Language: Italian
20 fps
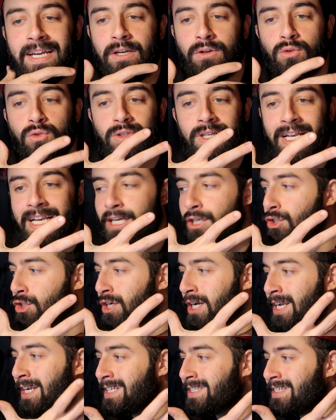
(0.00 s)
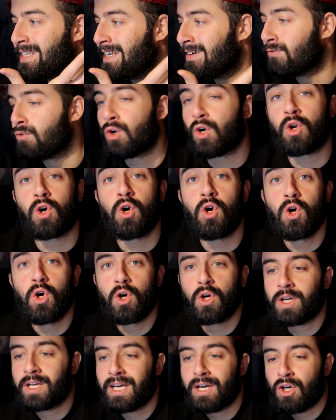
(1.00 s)
annusa le ascelle di lavoro,
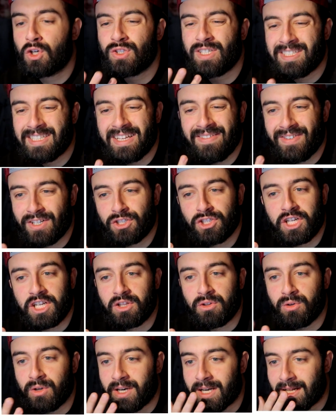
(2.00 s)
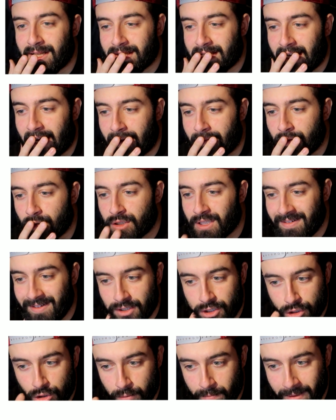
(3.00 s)
che cosa sta facendo in realtà? Lo sta
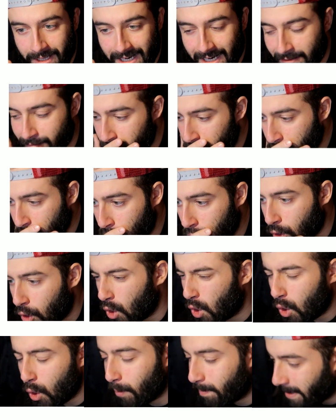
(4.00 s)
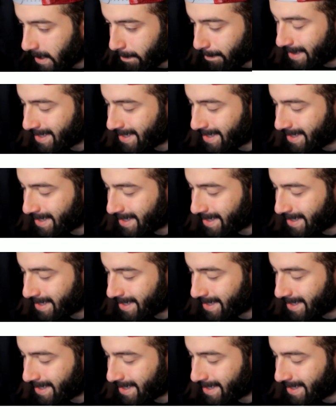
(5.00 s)
facendo per lavoro o per